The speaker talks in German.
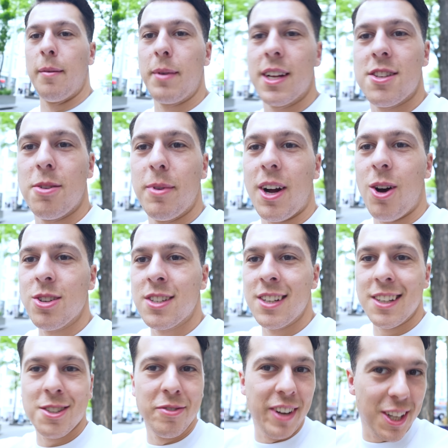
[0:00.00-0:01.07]
habe mich jetzt nochmal
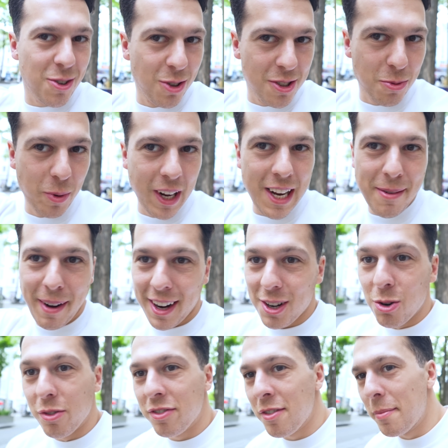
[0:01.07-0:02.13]
rausgesetzt und werde kurz William
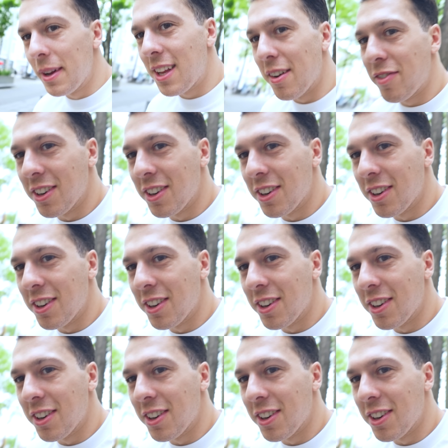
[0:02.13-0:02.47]
anrufen mit der